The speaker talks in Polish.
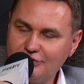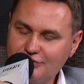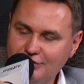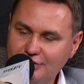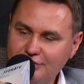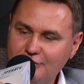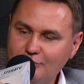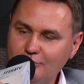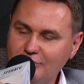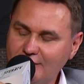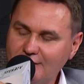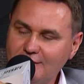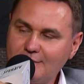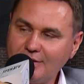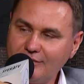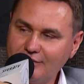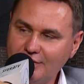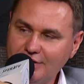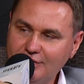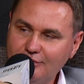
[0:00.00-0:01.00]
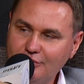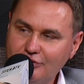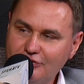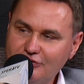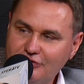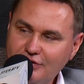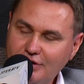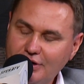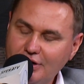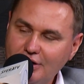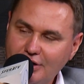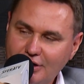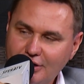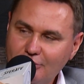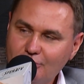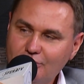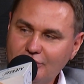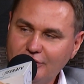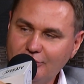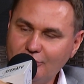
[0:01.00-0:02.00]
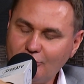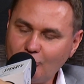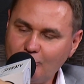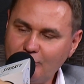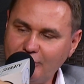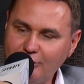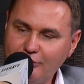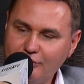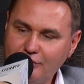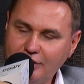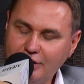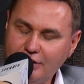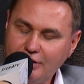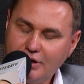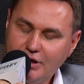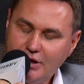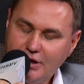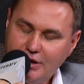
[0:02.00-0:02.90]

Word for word: czyli Trybunał Sprawiedliwości Unii Europejskiej.